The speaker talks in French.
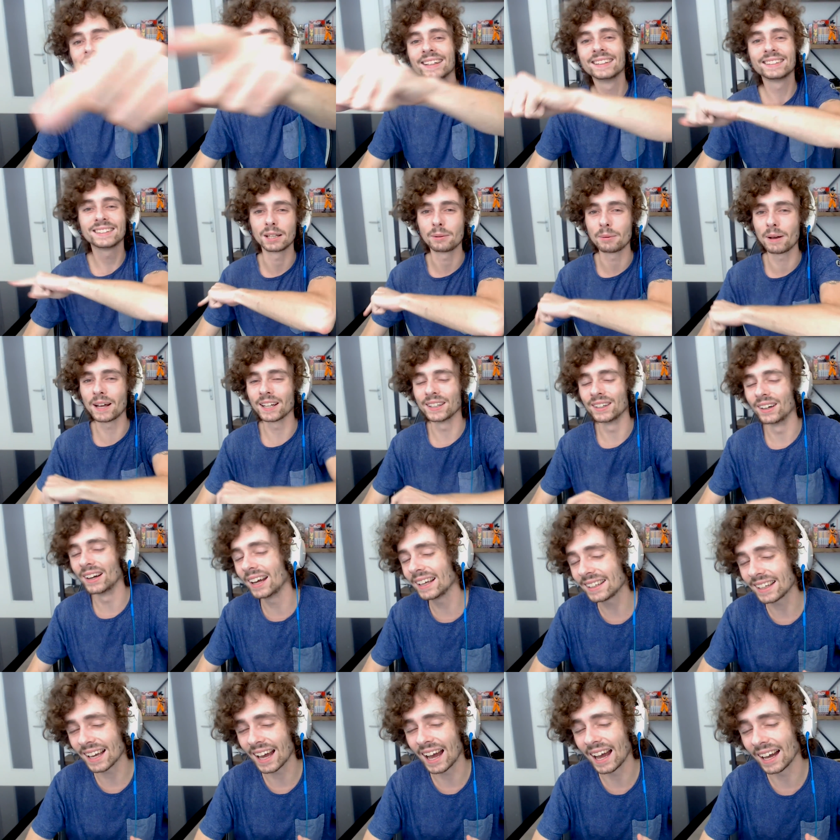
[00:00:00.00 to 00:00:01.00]
cette barre de
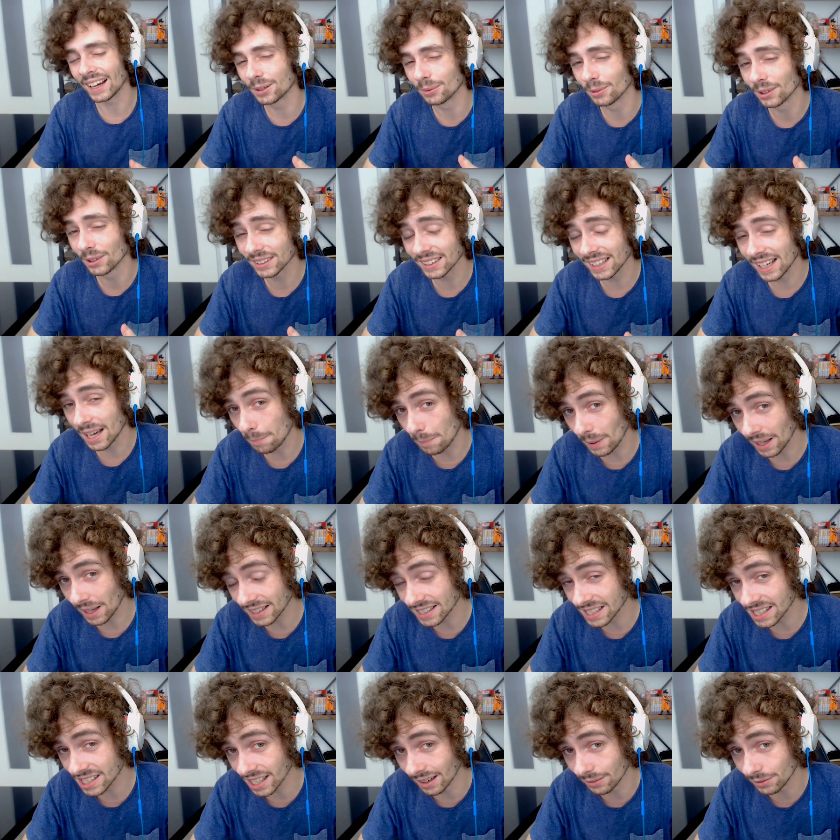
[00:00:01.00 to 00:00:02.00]
like, à commenter et à
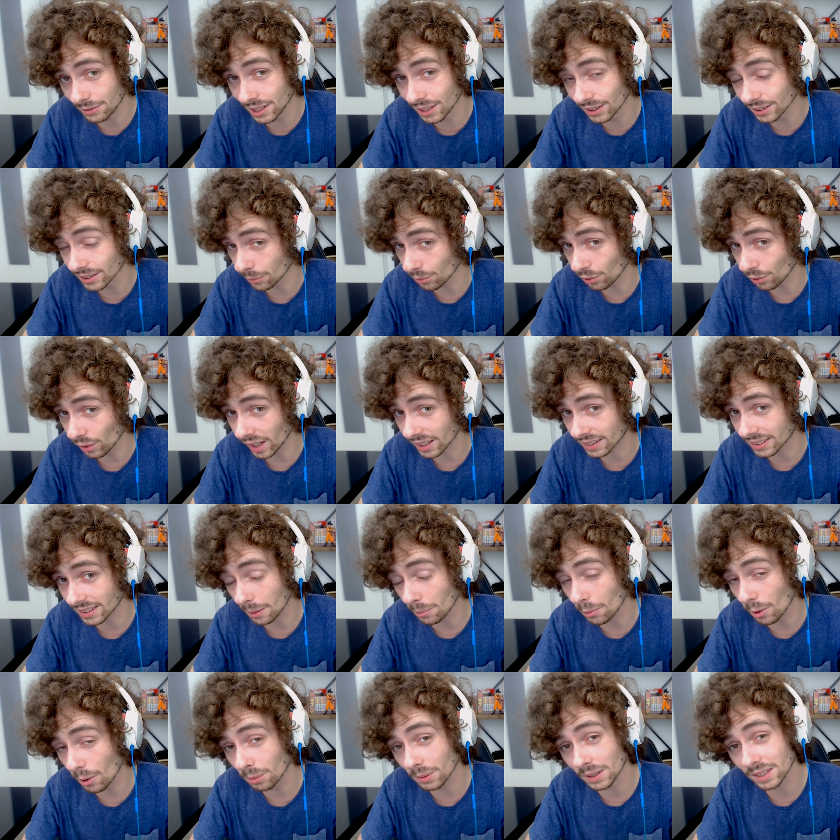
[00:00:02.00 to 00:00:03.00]
partager la vidéo, ça me ferait
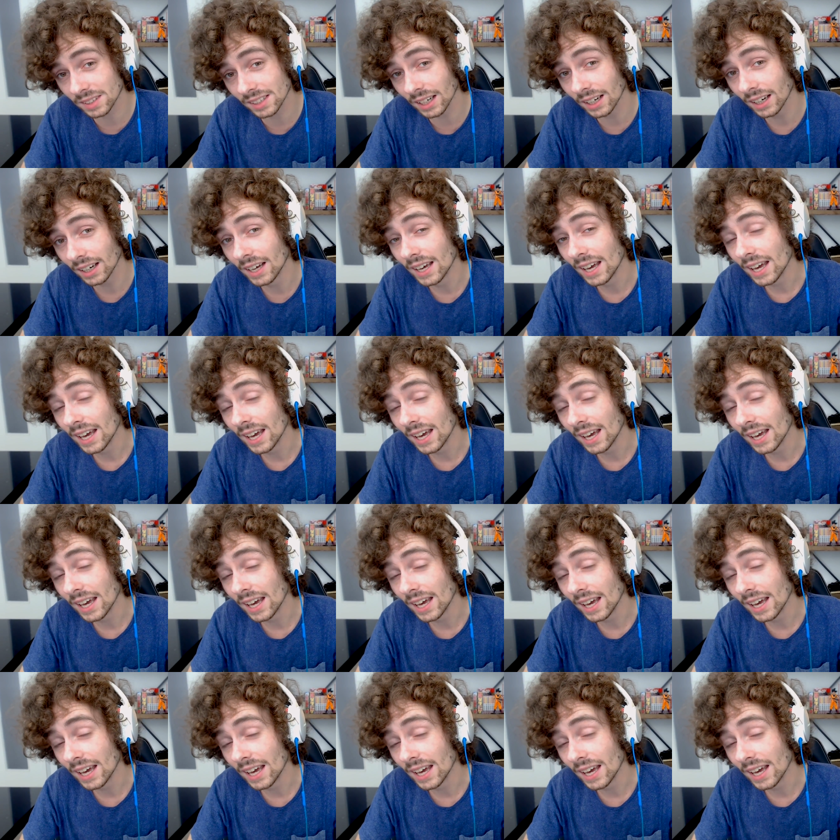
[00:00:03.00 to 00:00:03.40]
extrêmement plaisir.